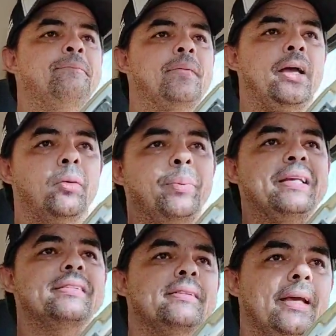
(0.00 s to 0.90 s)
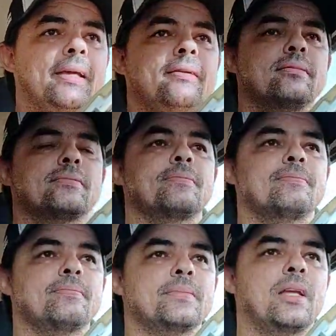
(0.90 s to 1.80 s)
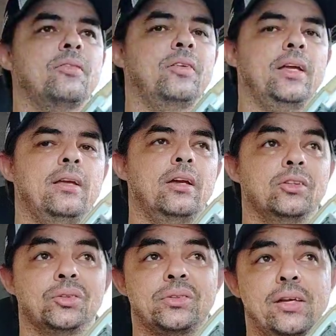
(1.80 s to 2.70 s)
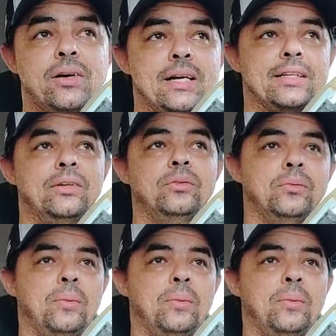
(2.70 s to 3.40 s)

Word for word: Daí eu pensei, eu falei, eu não tenho cartão.